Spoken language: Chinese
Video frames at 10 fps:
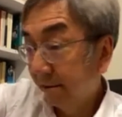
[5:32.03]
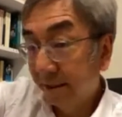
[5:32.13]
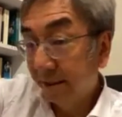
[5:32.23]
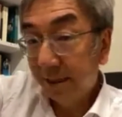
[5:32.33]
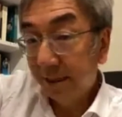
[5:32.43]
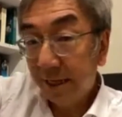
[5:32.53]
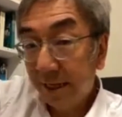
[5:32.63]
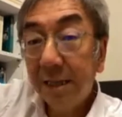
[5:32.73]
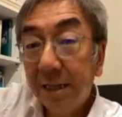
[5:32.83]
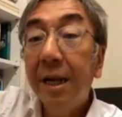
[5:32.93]
养
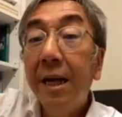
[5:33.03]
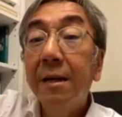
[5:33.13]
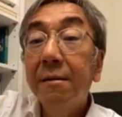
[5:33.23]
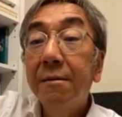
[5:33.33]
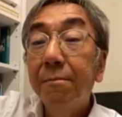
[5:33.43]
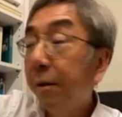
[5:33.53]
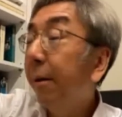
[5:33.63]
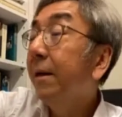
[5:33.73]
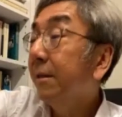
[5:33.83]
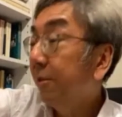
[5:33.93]
起来，不是
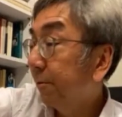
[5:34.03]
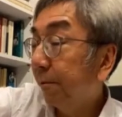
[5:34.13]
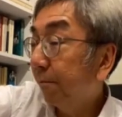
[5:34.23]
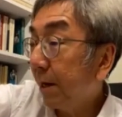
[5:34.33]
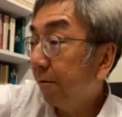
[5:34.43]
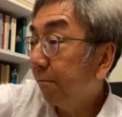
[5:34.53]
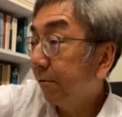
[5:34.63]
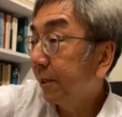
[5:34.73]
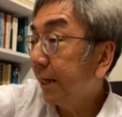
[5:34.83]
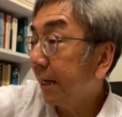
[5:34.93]
就不要不就是
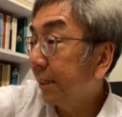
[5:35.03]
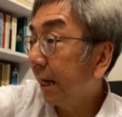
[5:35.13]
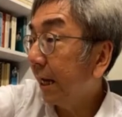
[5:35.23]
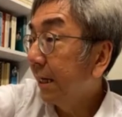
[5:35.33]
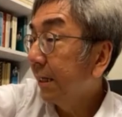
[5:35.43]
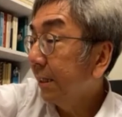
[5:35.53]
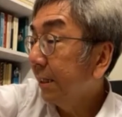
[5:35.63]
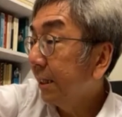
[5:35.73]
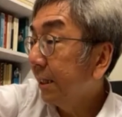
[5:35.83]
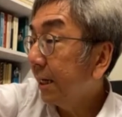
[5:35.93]
养起来，
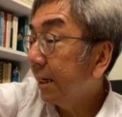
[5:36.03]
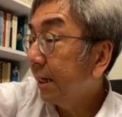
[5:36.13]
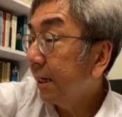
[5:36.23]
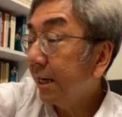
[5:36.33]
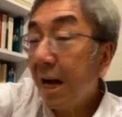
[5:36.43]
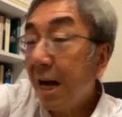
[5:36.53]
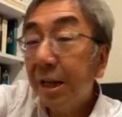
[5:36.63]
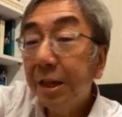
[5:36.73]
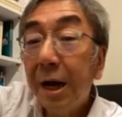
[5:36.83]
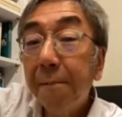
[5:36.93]
先让他奔跳，
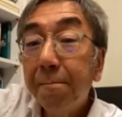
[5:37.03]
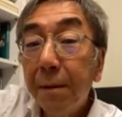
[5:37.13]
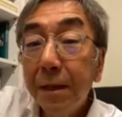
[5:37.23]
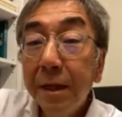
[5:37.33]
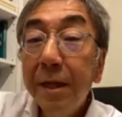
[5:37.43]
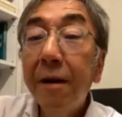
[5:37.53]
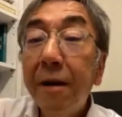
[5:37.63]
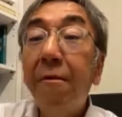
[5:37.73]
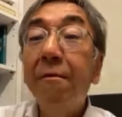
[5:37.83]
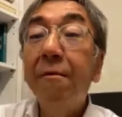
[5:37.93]
然后
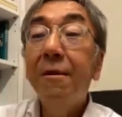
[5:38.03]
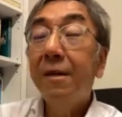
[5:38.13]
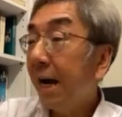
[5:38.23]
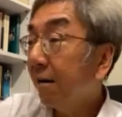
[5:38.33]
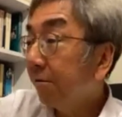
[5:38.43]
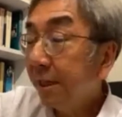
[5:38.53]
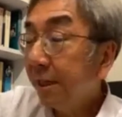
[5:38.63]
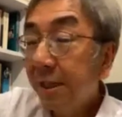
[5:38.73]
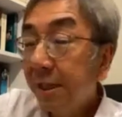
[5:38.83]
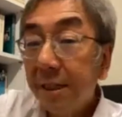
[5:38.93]
这些什么
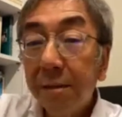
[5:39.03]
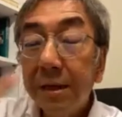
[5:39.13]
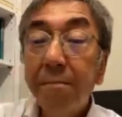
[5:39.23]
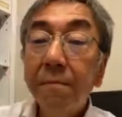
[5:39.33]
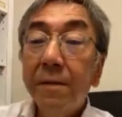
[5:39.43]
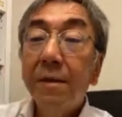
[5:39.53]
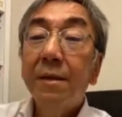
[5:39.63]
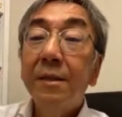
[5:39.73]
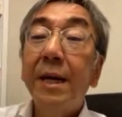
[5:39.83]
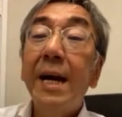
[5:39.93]
盖
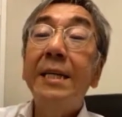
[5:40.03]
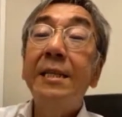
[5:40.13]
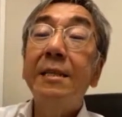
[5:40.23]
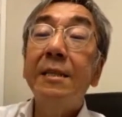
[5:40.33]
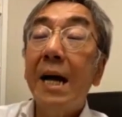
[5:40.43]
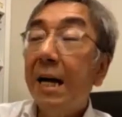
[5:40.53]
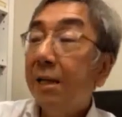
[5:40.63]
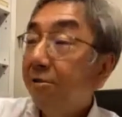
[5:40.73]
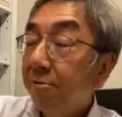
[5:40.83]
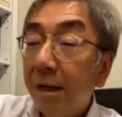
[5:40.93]
茨啦、
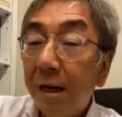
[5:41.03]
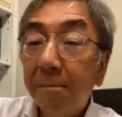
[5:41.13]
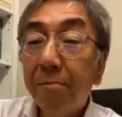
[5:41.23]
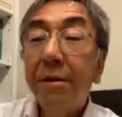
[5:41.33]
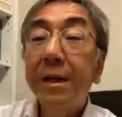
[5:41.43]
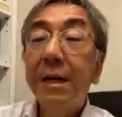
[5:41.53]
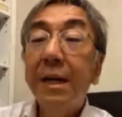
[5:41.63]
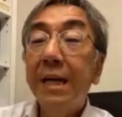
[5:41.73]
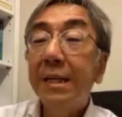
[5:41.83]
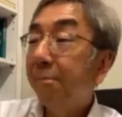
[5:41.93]
朱克伯格
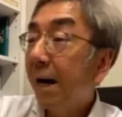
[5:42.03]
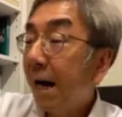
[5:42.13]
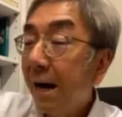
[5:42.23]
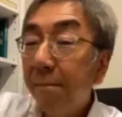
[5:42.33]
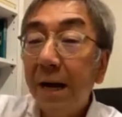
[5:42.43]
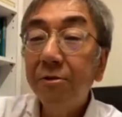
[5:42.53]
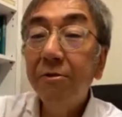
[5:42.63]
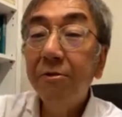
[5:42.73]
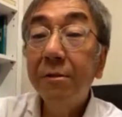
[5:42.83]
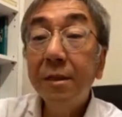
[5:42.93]
啦、什么阿马
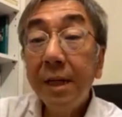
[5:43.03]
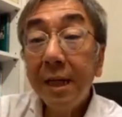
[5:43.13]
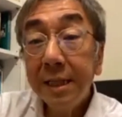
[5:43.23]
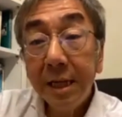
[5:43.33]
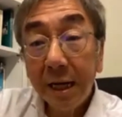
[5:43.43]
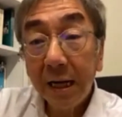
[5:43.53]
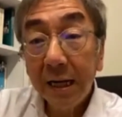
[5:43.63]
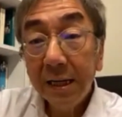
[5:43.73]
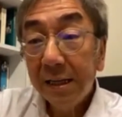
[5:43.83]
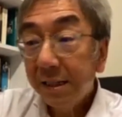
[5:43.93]
逊这些
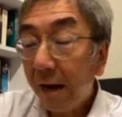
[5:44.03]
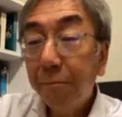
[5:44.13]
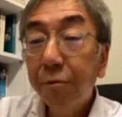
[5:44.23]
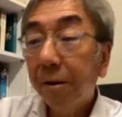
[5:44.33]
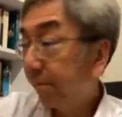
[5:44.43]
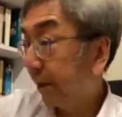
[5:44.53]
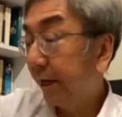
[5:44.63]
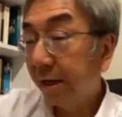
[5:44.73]
差不多了，把他